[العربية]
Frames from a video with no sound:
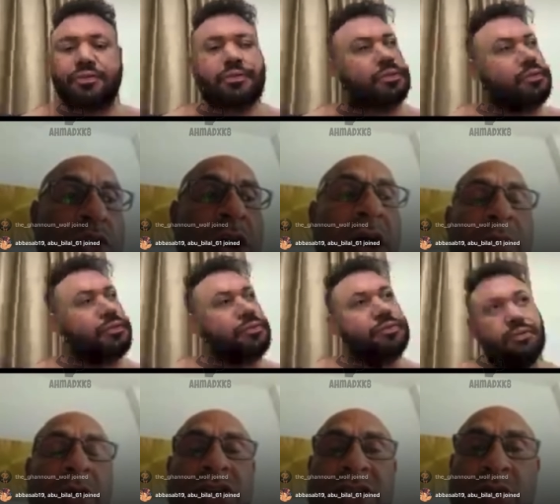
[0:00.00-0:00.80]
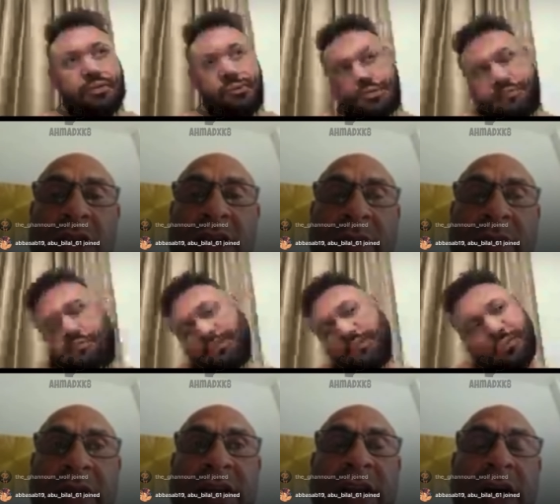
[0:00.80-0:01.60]
تقبل جسمه
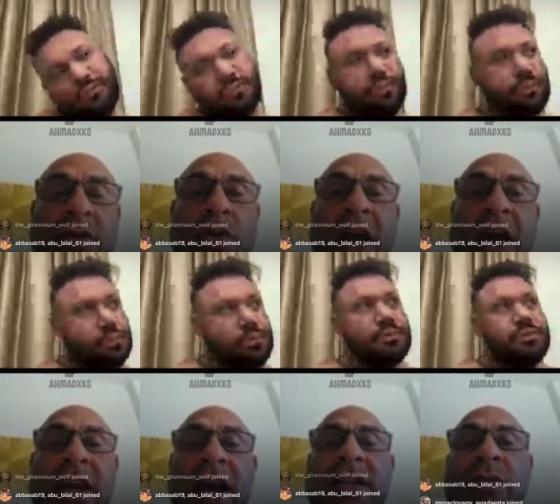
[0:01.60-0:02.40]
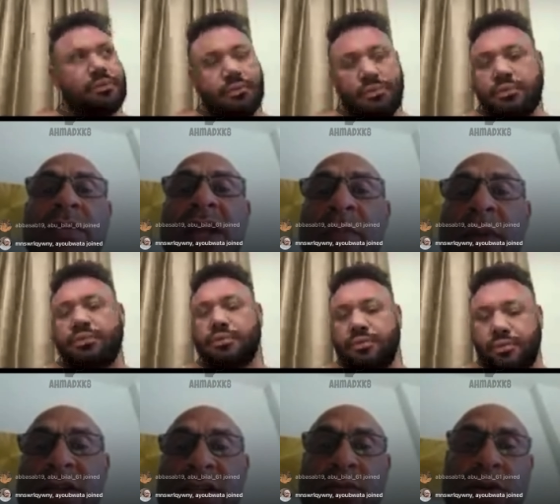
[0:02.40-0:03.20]
للكربوهيدرات ولاي حد
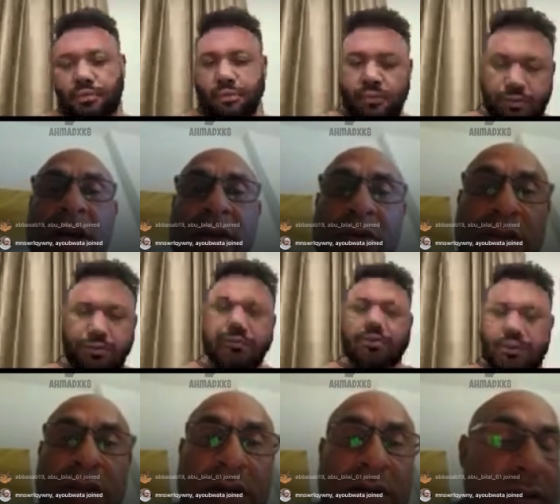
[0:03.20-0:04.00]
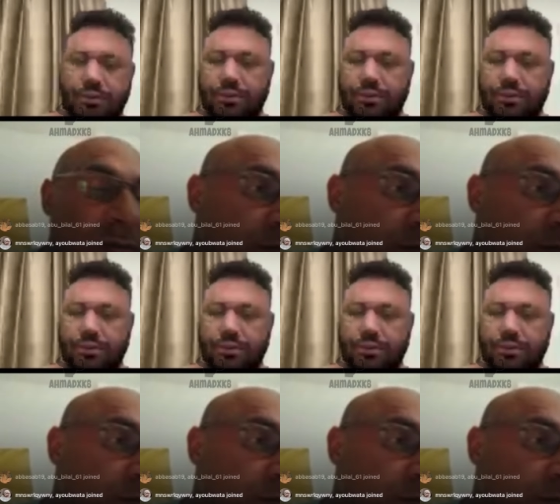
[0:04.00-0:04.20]
بيتقبل جسمه الكربوهيدرات